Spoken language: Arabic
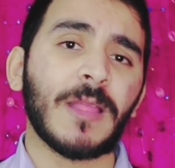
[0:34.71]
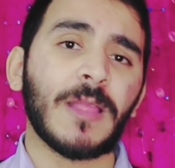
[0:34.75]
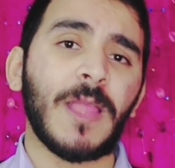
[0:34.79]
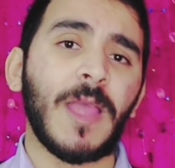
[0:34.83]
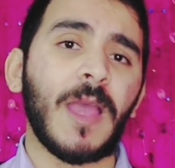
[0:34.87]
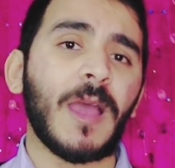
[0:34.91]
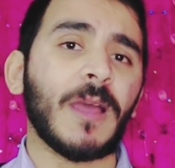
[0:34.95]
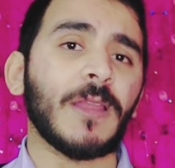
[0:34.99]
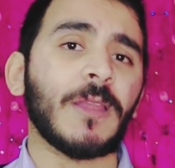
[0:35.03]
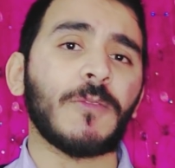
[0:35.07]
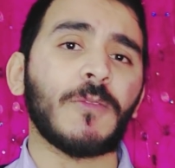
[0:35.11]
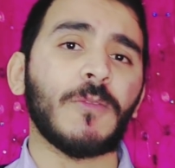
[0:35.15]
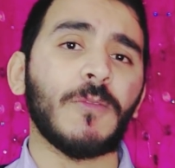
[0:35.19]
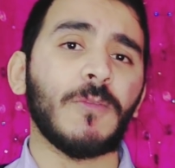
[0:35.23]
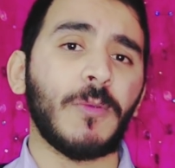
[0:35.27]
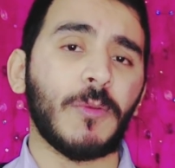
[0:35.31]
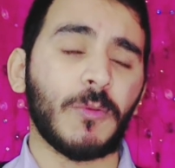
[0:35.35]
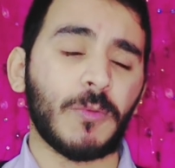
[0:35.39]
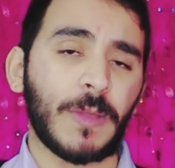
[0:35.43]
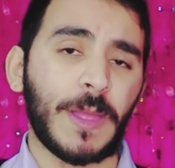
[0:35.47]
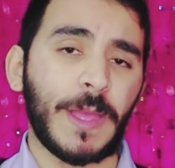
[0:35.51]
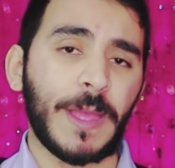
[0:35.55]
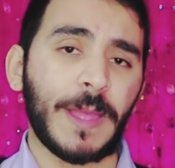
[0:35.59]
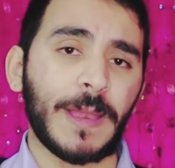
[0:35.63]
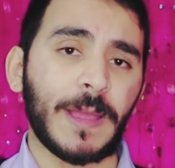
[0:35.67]
تلاقيه على طول
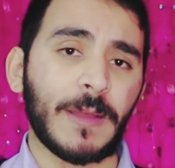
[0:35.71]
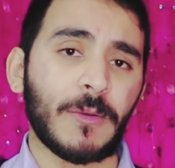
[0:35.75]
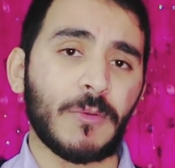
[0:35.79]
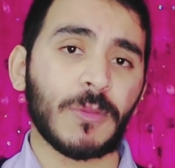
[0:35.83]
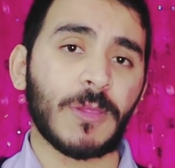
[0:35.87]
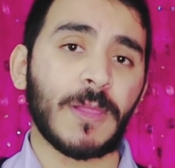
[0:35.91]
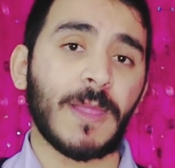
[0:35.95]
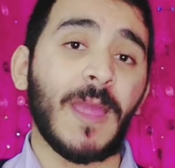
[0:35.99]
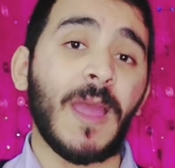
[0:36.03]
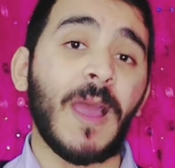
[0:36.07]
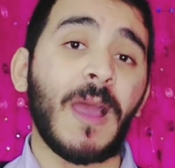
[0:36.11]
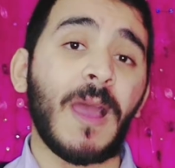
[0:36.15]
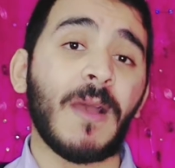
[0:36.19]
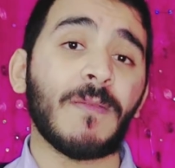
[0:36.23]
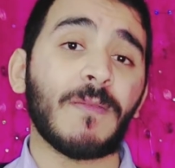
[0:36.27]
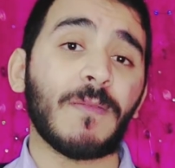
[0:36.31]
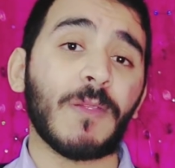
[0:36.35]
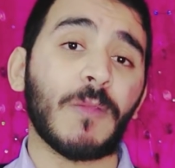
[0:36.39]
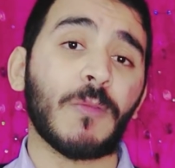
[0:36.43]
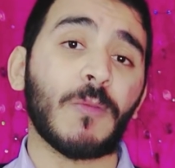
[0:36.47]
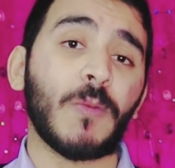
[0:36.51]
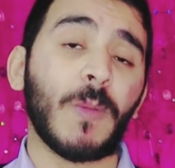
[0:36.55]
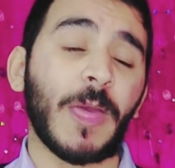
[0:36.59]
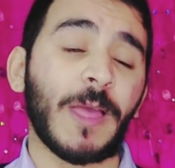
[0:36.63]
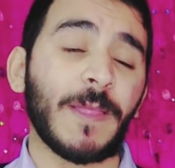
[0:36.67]
بيقولها لك وتلاقيه حافظ
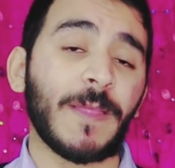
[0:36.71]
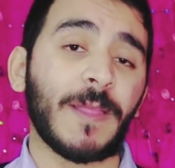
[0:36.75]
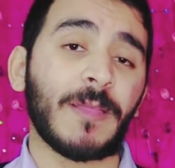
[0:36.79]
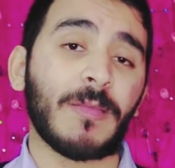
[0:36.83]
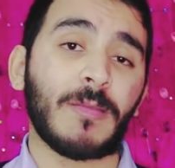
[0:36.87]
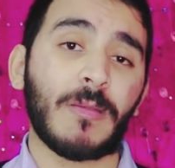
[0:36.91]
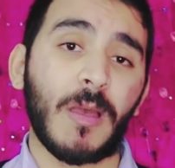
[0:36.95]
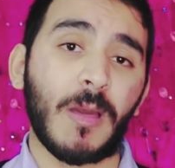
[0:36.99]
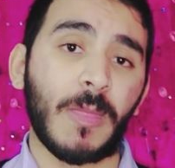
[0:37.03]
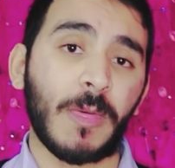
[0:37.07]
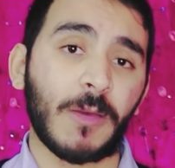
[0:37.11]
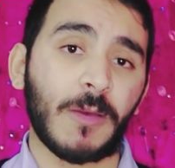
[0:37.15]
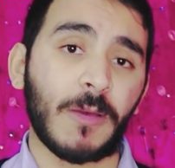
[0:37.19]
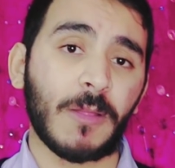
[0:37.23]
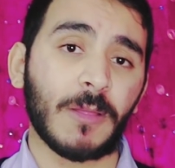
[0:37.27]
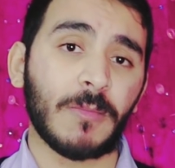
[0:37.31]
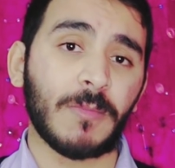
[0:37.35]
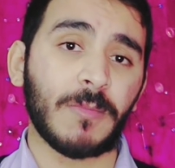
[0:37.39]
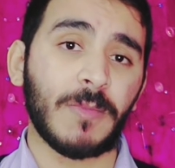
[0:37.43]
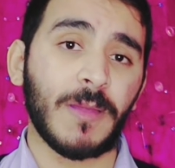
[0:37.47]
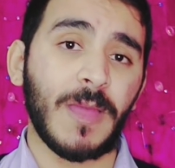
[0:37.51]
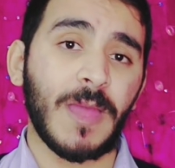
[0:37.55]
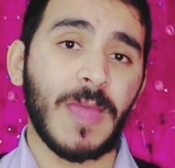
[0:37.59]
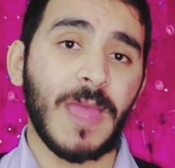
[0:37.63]
القران عن ظهر قلب